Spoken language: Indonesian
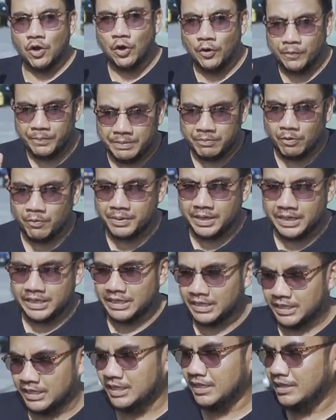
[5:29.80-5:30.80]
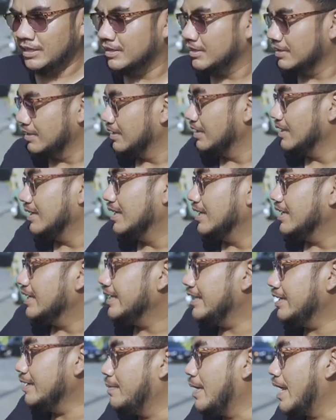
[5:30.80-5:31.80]
juga hobi mobil ini
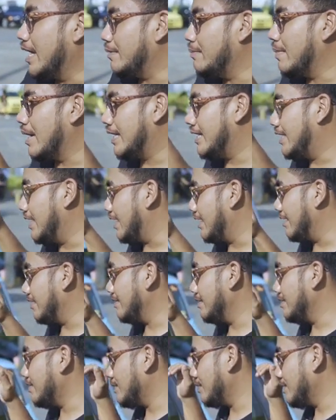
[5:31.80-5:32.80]
ini dari bagian